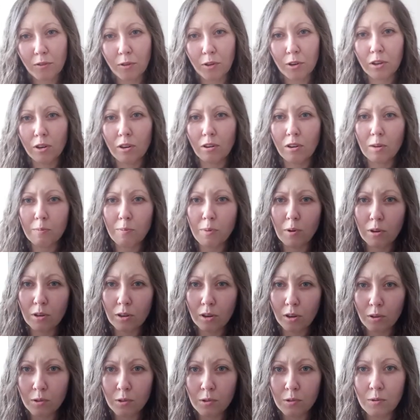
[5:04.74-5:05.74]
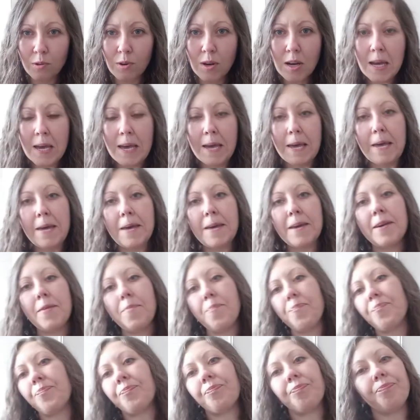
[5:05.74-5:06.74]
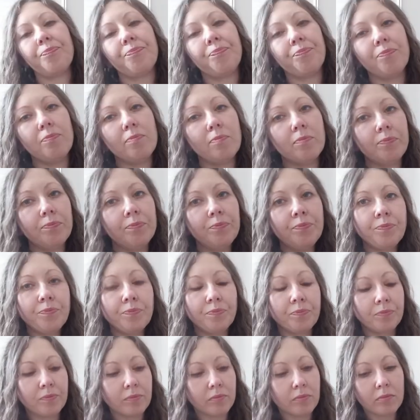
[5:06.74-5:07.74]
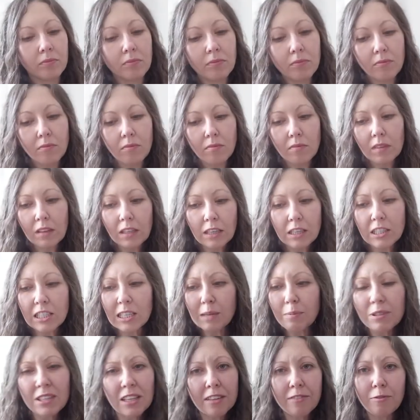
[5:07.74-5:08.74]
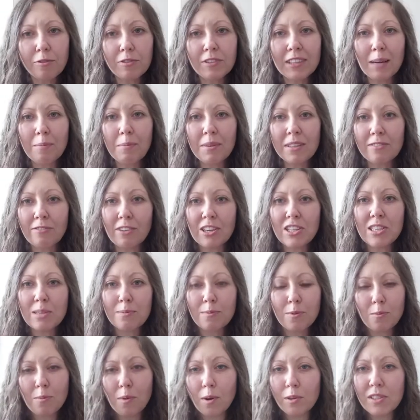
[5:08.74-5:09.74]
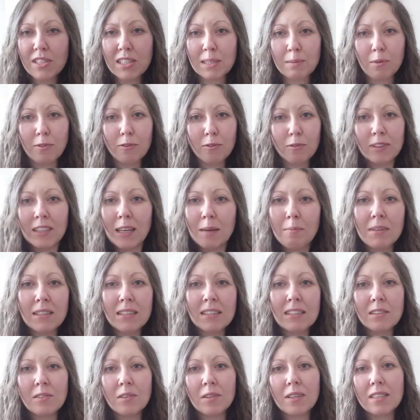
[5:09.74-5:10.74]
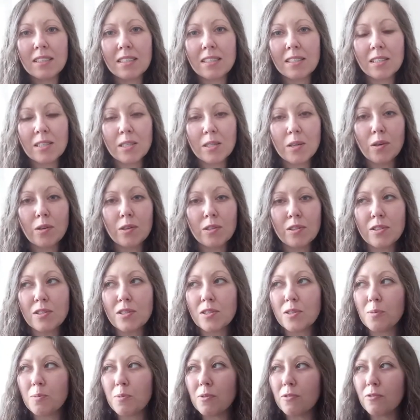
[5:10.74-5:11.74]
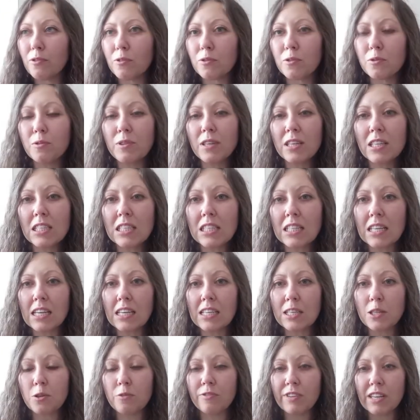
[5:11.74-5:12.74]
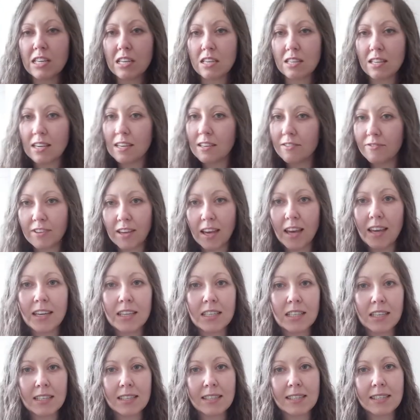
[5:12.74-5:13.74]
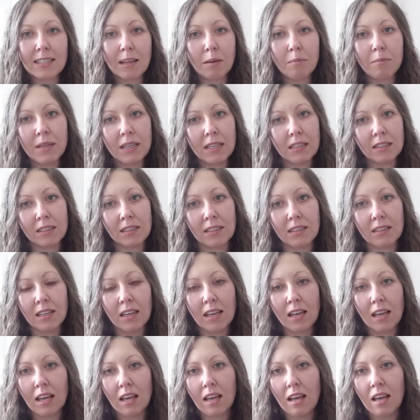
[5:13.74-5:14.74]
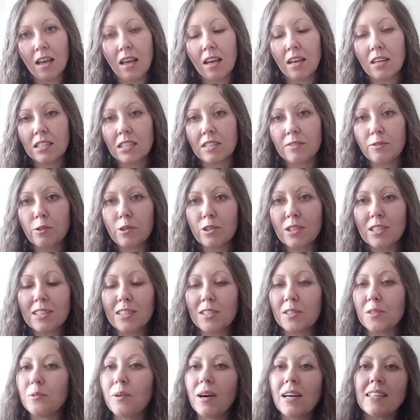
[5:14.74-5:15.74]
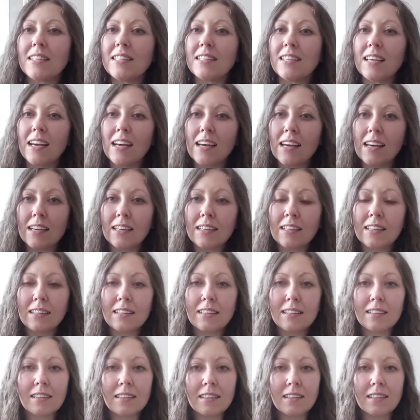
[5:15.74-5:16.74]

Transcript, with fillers: krok po kroku, mm, żeby ten fundament właśnie był mocny, bo fundament to jest coś, co powoduje, że człowiek się nie chwieje, że jest stabilny, że w różnych sytuacjach y,